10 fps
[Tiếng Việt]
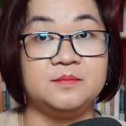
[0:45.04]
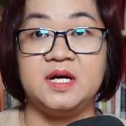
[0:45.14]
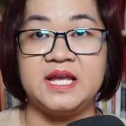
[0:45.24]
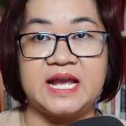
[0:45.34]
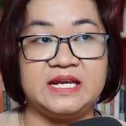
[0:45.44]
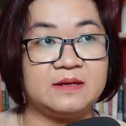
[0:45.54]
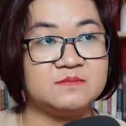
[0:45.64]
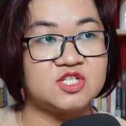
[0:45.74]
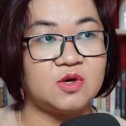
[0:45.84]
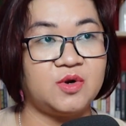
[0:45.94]
Mười hai
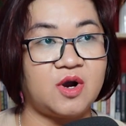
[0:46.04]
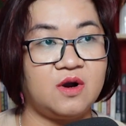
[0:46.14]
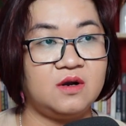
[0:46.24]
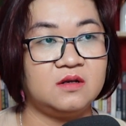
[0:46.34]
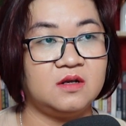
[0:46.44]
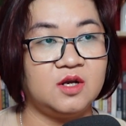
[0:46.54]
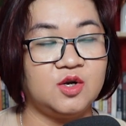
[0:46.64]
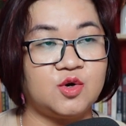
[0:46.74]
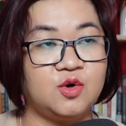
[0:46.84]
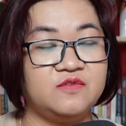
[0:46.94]
năm sau đó,
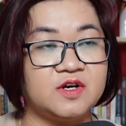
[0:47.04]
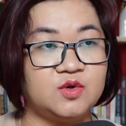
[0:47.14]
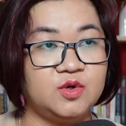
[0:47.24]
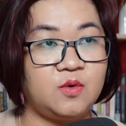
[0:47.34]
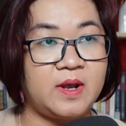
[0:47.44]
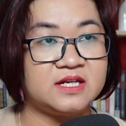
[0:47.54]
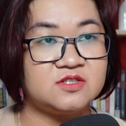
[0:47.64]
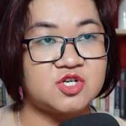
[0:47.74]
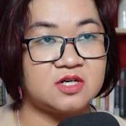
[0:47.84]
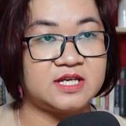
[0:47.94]
khu vực núi Ngoạn
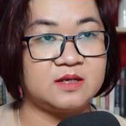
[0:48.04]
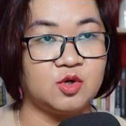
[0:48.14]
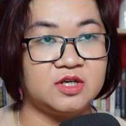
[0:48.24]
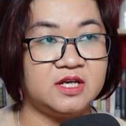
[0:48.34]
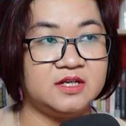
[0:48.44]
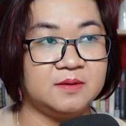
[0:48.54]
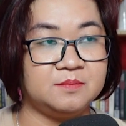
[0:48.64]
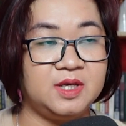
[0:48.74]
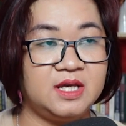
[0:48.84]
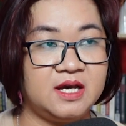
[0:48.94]
trở thành một địa
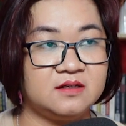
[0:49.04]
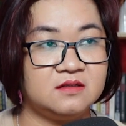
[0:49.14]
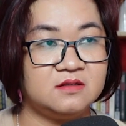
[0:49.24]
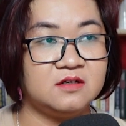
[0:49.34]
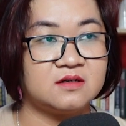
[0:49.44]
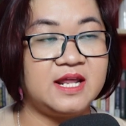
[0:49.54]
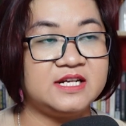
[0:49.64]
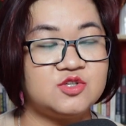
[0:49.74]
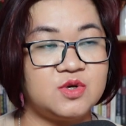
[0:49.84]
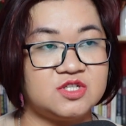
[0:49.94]
điểm bí ẩn được
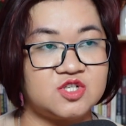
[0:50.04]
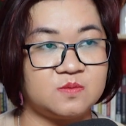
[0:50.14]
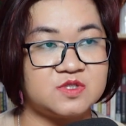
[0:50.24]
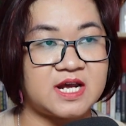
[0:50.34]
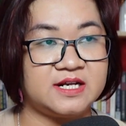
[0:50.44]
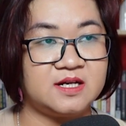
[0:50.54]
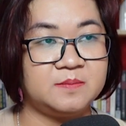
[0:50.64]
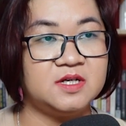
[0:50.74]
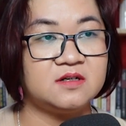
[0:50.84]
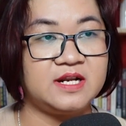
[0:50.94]
lan truyền rộng rãi
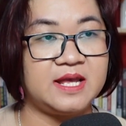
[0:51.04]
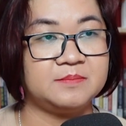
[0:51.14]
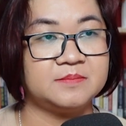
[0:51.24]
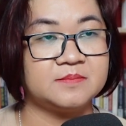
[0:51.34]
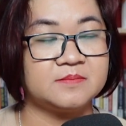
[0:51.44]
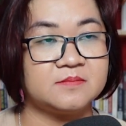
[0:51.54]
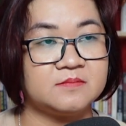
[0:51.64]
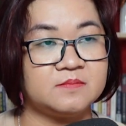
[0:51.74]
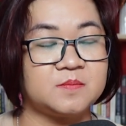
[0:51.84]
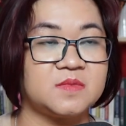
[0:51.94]
khắp nước Nam,
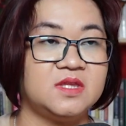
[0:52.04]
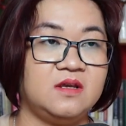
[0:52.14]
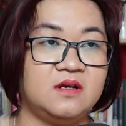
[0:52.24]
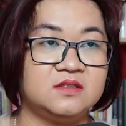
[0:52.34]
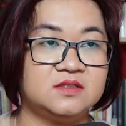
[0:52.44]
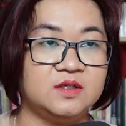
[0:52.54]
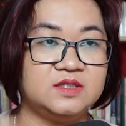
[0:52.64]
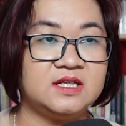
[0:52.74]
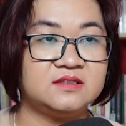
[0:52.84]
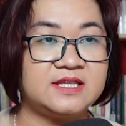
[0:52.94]

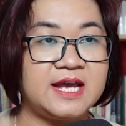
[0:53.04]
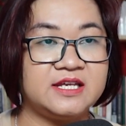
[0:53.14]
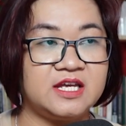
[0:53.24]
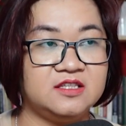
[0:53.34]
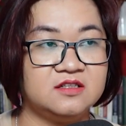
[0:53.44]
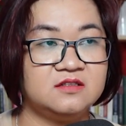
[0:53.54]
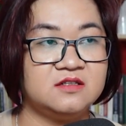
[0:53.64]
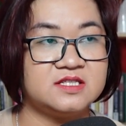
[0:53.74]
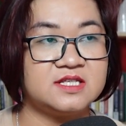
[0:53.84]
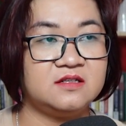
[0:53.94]
tới tận tai cả những
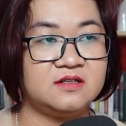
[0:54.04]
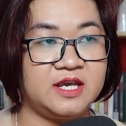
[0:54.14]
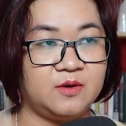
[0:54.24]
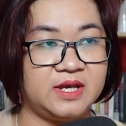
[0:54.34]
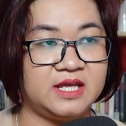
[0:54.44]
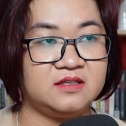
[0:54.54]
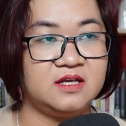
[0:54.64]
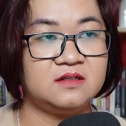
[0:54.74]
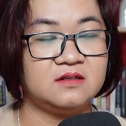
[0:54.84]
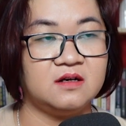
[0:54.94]
người dân nghèo hèn
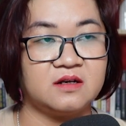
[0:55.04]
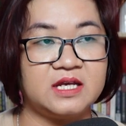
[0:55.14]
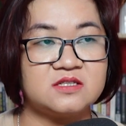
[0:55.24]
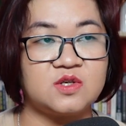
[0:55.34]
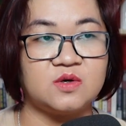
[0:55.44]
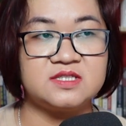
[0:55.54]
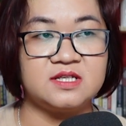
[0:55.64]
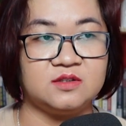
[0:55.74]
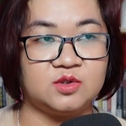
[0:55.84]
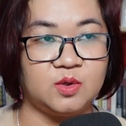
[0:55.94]
nhất ở các xó
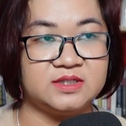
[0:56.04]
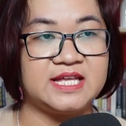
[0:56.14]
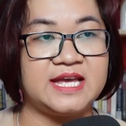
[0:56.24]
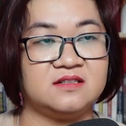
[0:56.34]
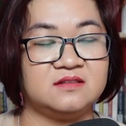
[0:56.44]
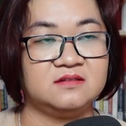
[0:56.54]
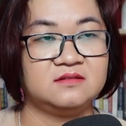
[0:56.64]
xỉnh tồi tàn.